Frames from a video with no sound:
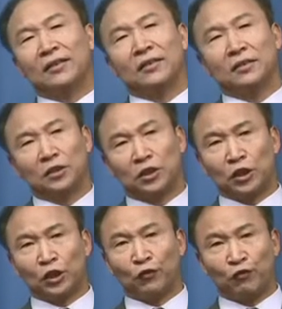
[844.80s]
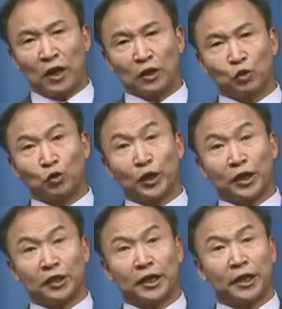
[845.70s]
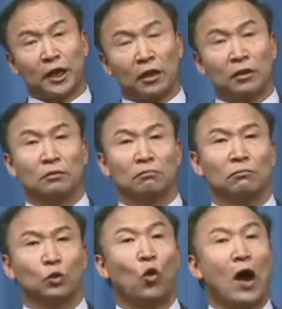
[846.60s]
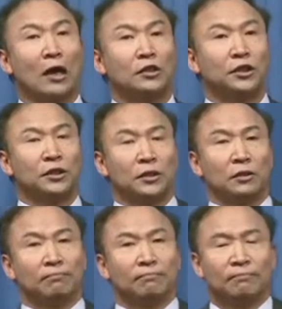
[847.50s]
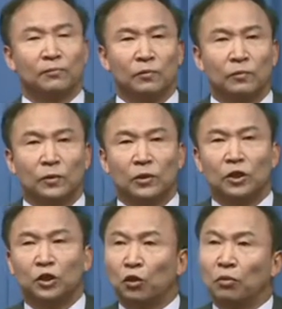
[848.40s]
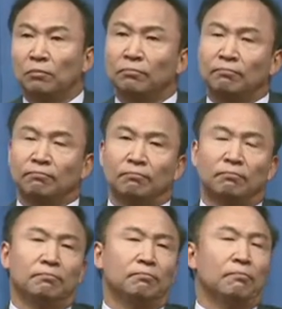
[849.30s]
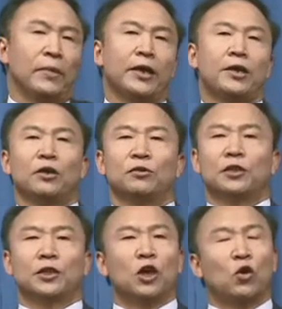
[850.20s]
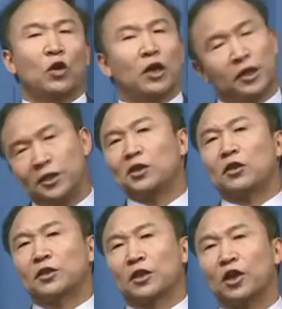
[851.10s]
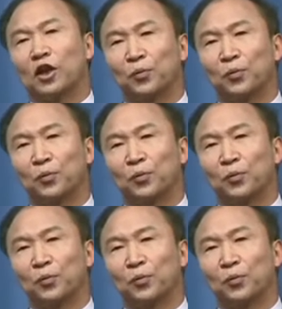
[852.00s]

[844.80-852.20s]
西方对这个话题就。没有思考或很少思考，